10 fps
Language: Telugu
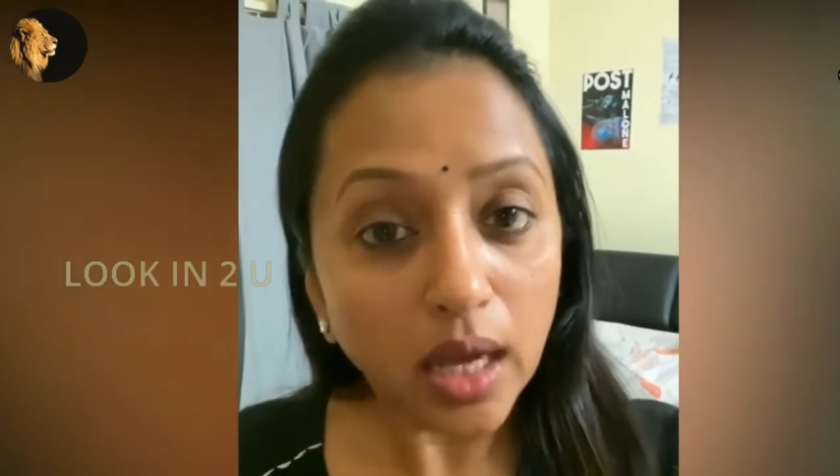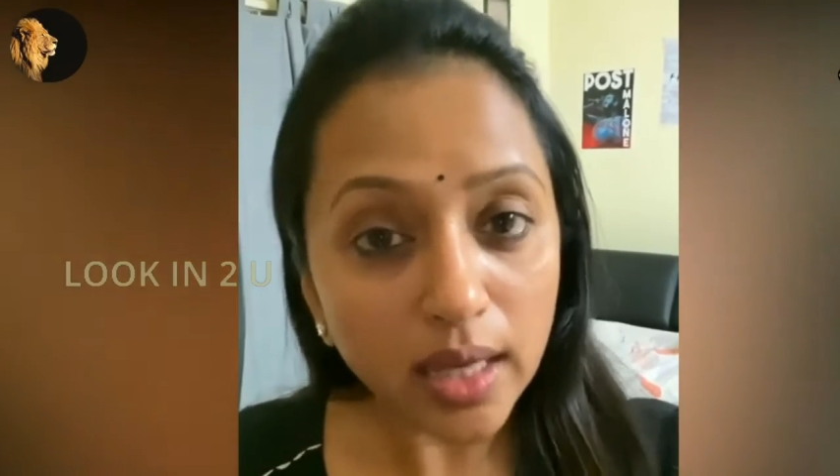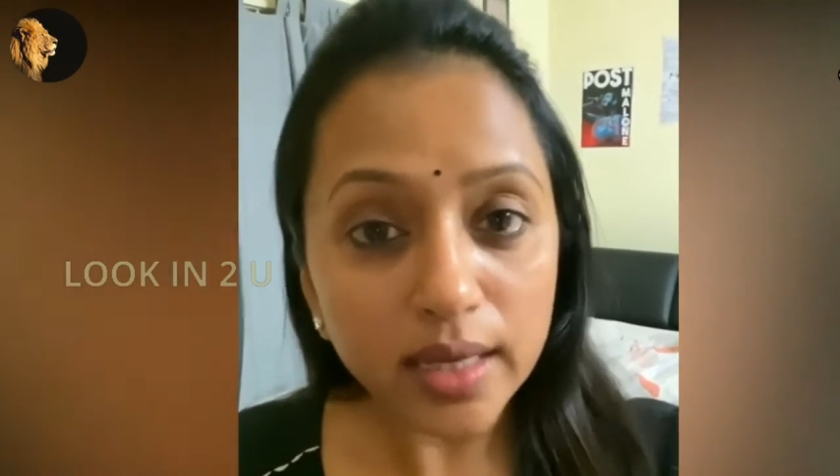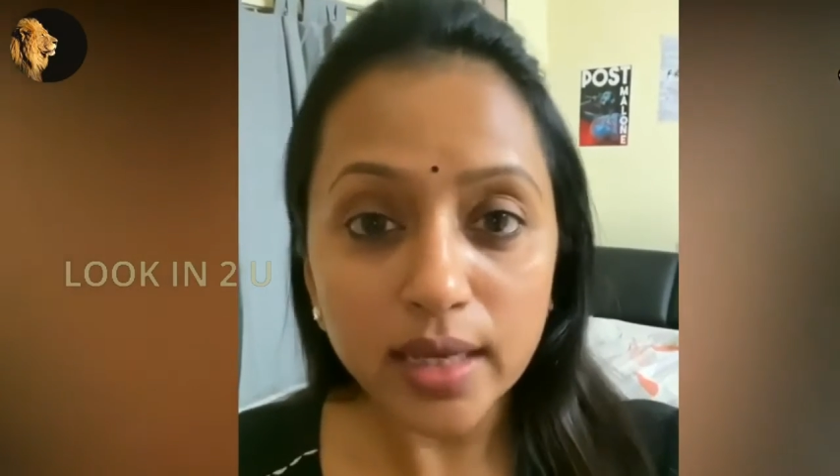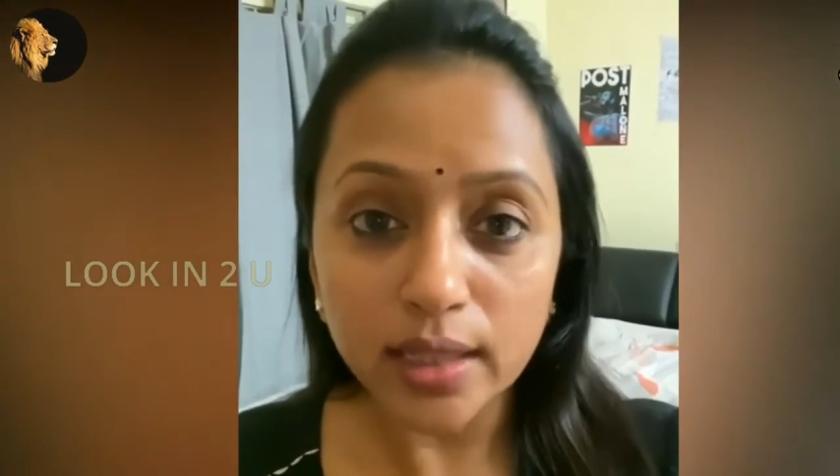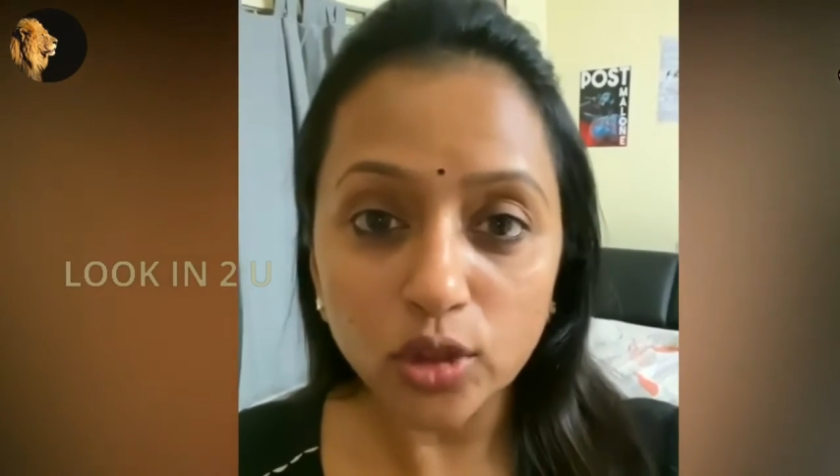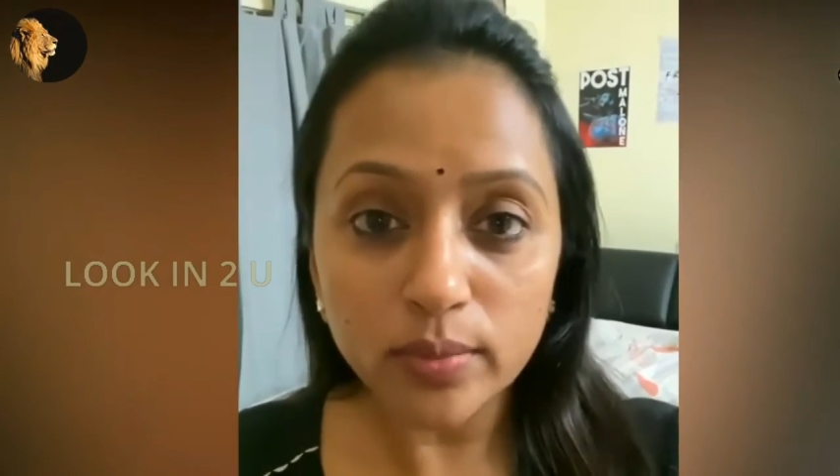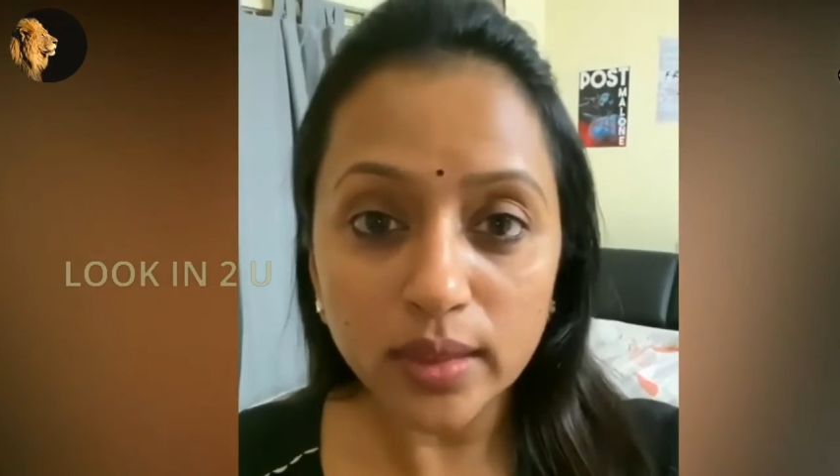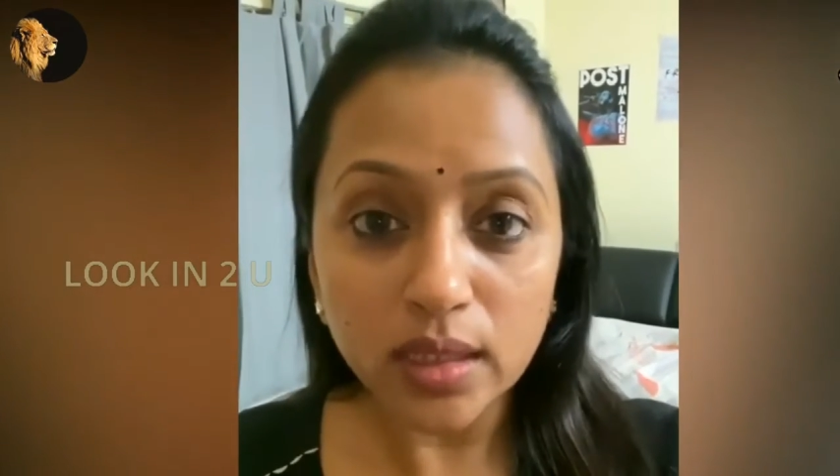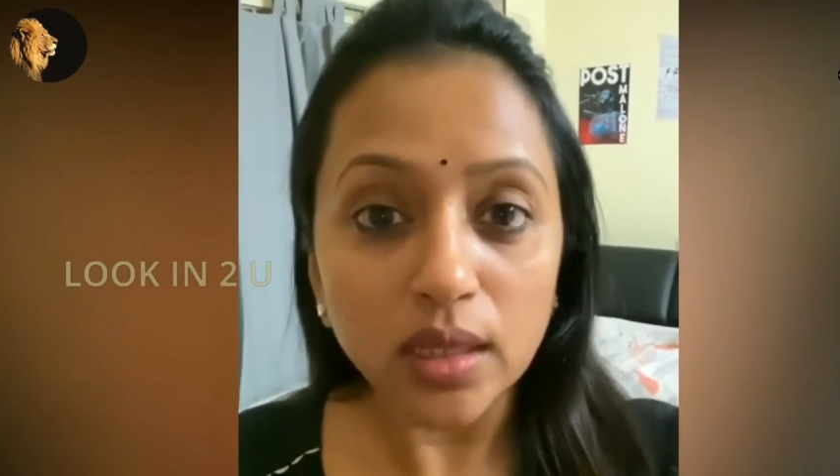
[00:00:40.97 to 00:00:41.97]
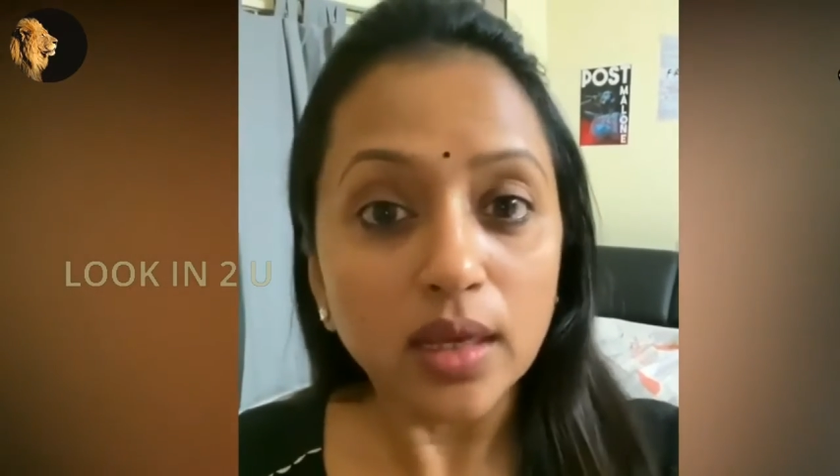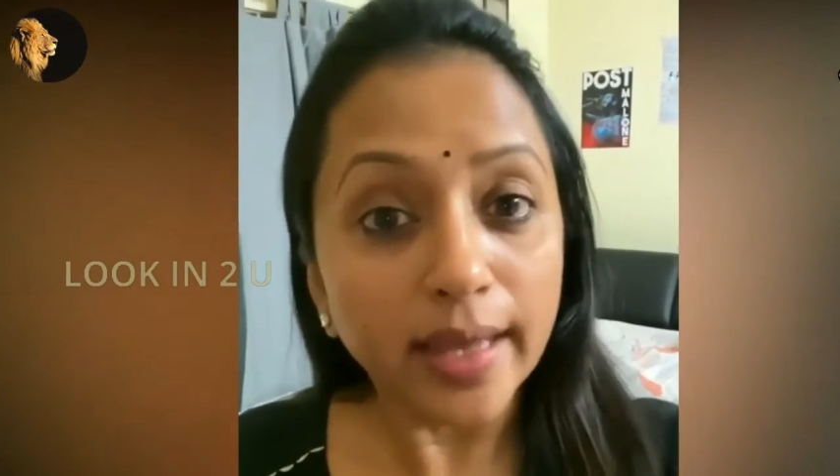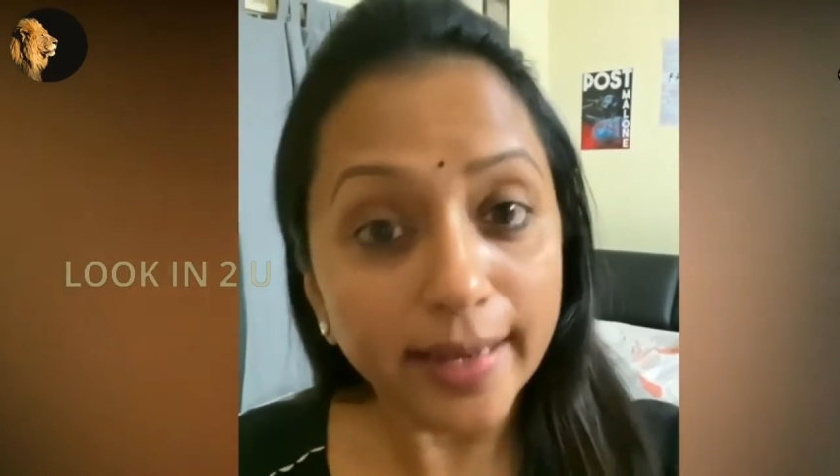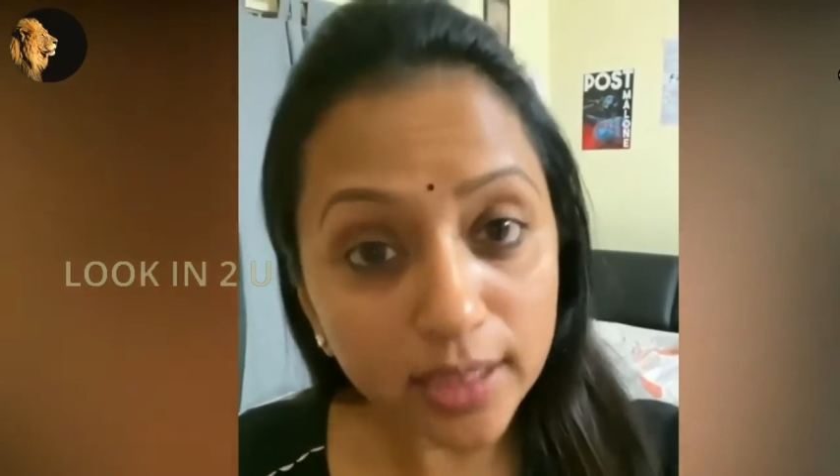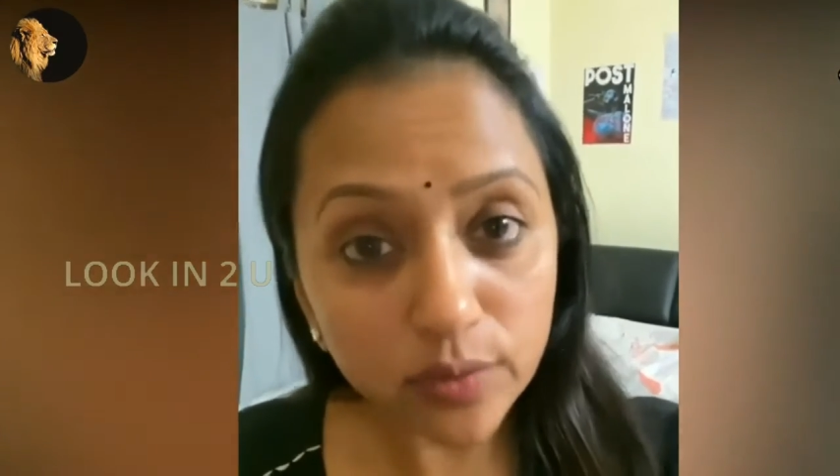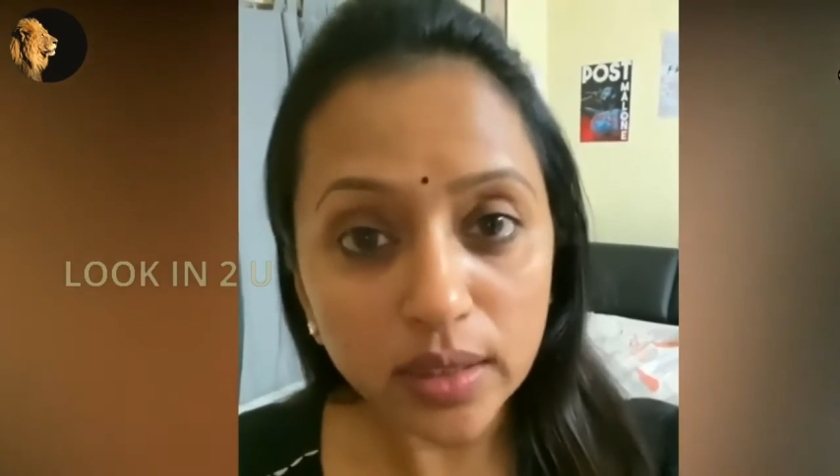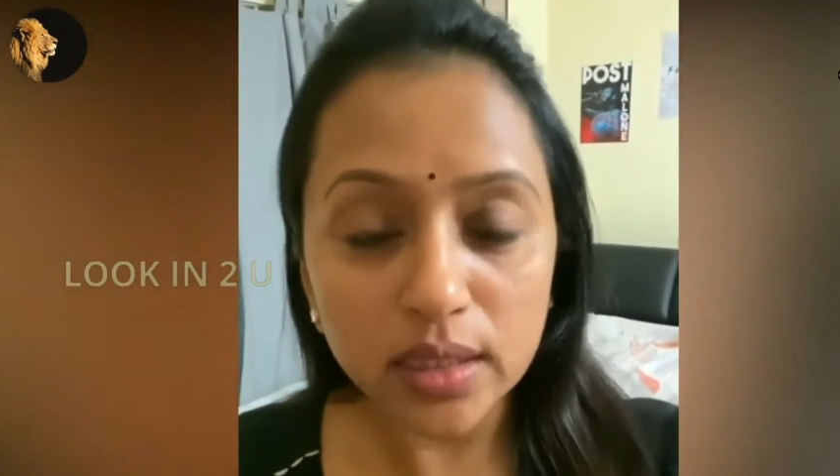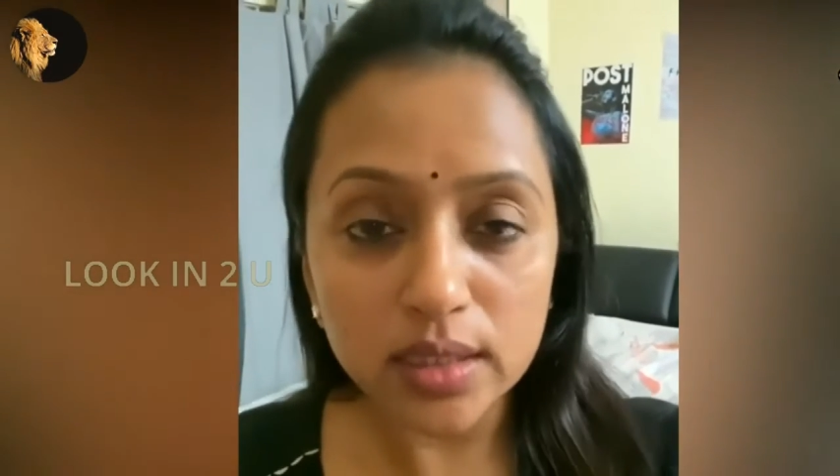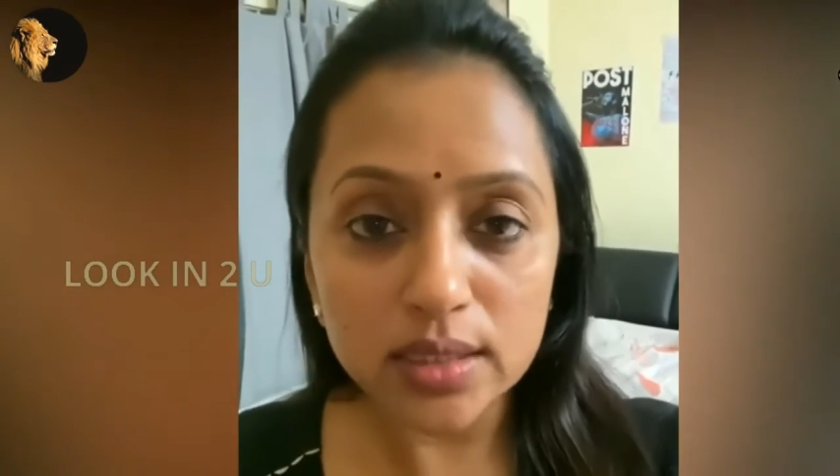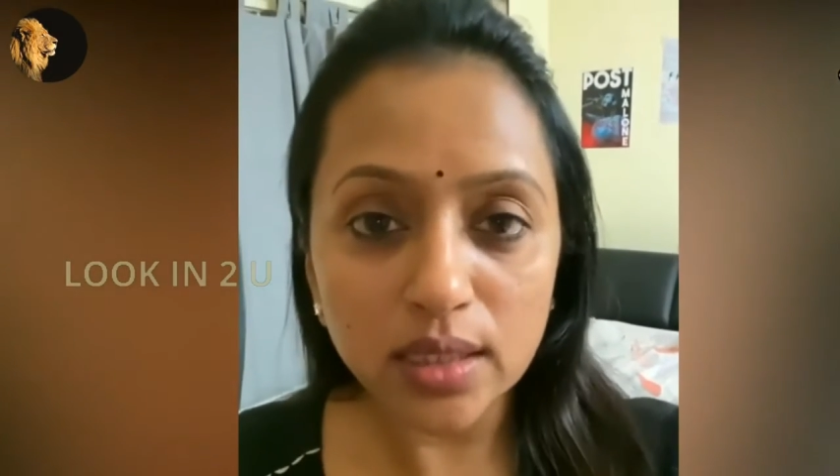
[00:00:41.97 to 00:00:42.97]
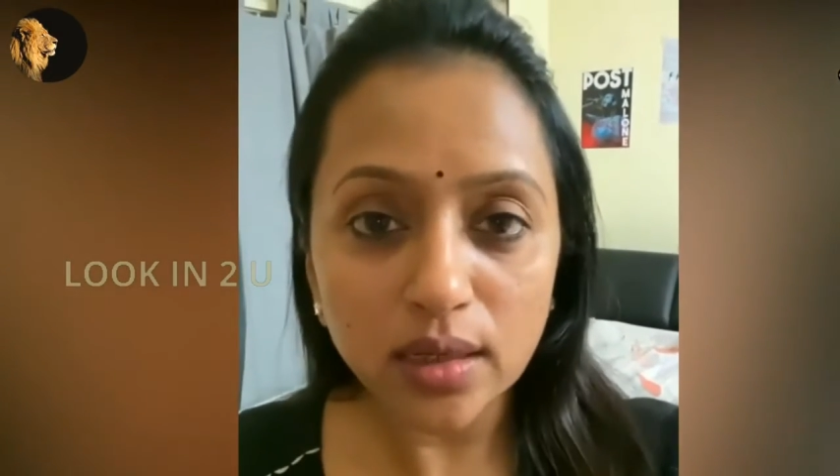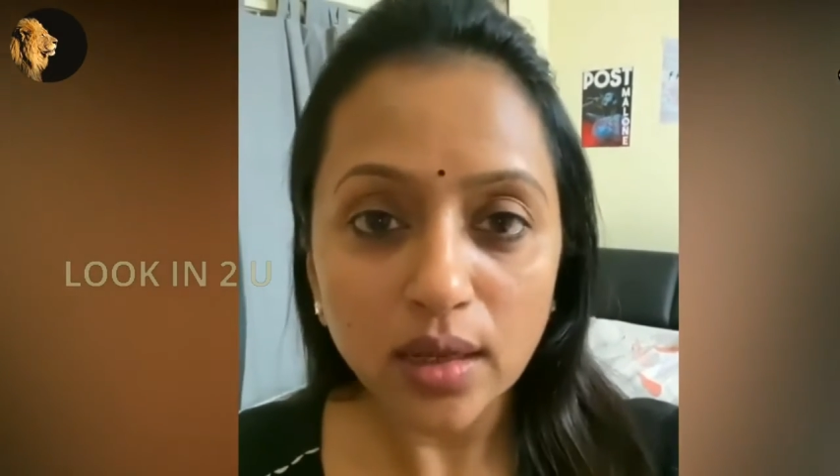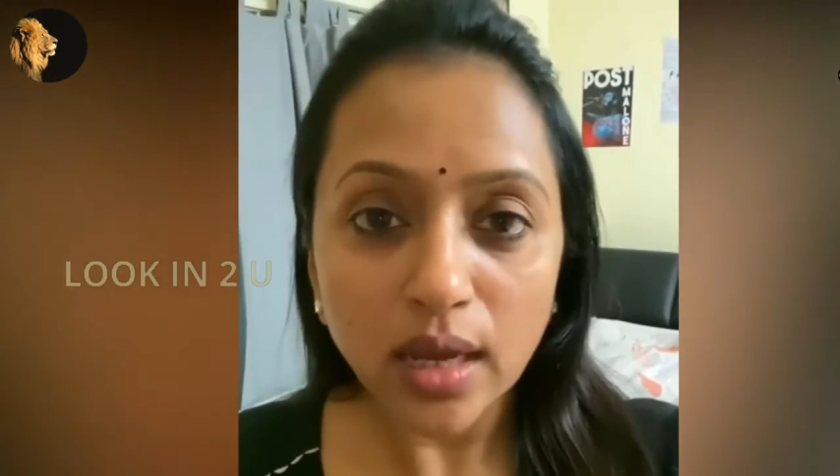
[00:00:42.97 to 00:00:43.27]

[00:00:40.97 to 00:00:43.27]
అలాగే ఎంతో మంది హెల్త్ వర్కర్స్ కి